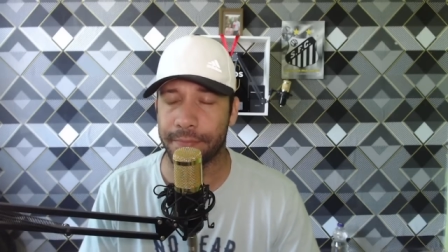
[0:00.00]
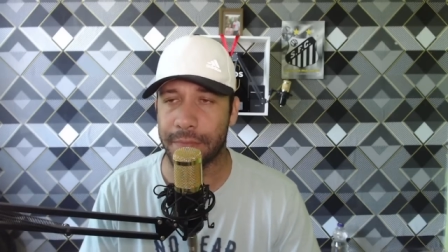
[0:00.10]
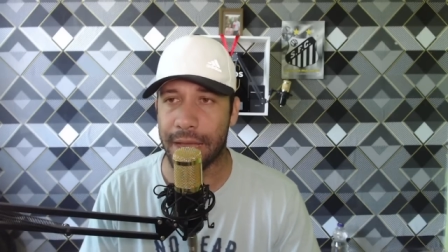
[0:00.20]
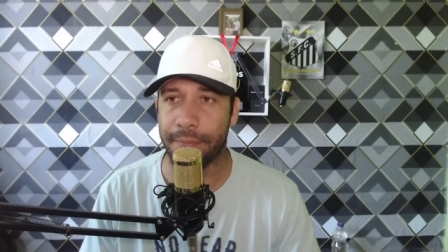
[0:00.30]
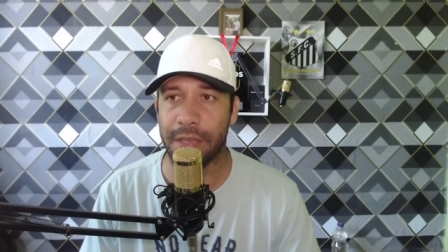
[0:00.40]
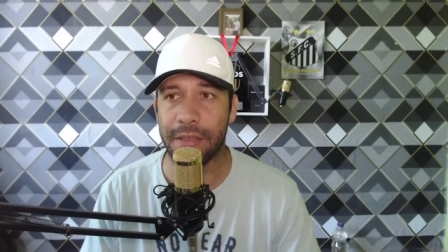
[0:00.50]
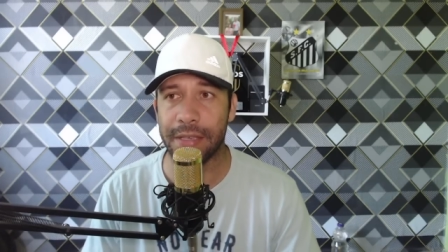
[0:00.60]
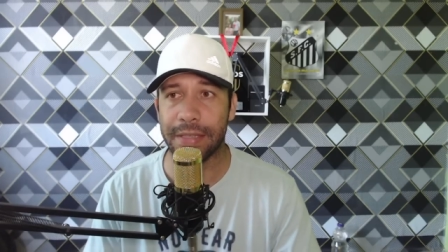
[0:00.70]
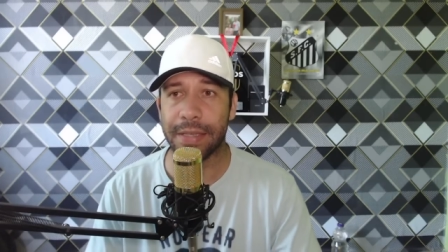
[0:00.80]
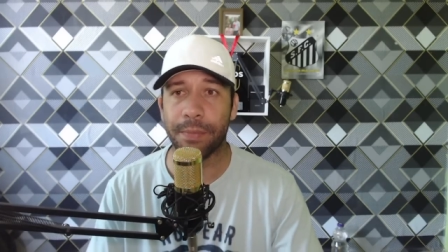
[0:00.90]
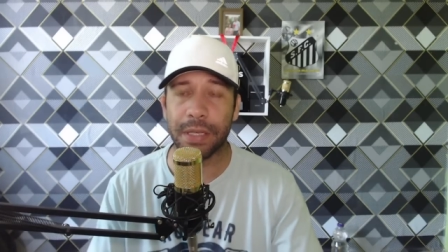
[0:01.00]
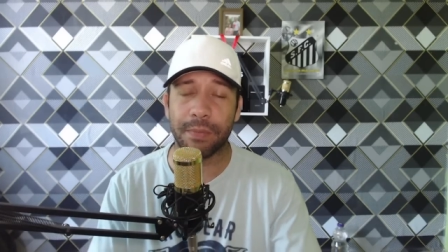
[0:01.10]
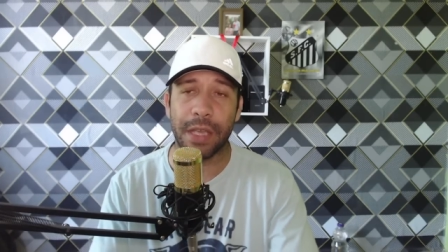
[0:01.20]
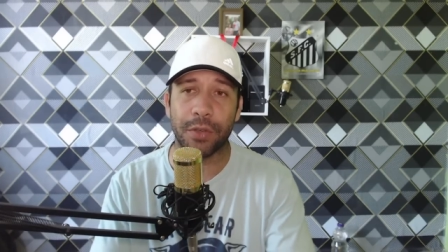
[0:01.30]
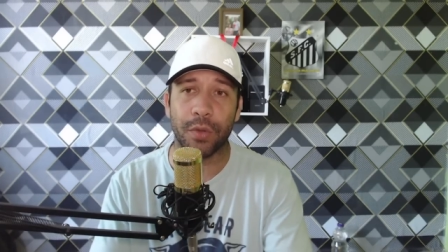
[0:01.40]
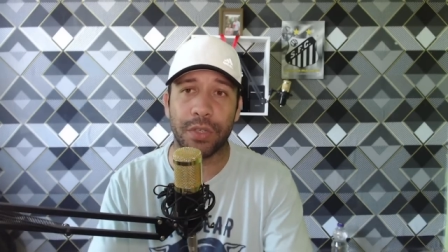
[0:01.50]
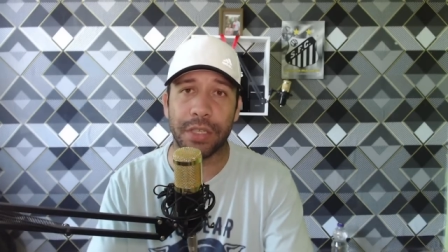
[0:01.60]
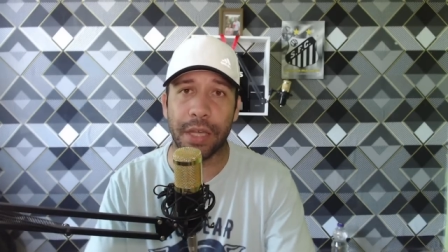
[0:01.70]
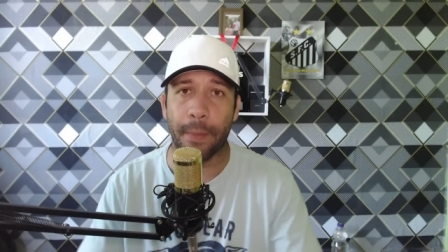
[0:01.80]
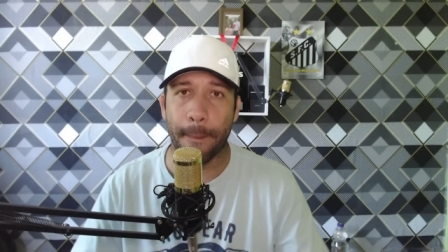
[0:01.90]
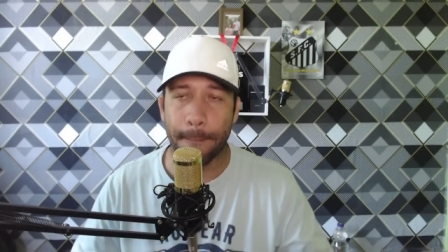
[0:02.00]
tá? E simplesmente o dinheiro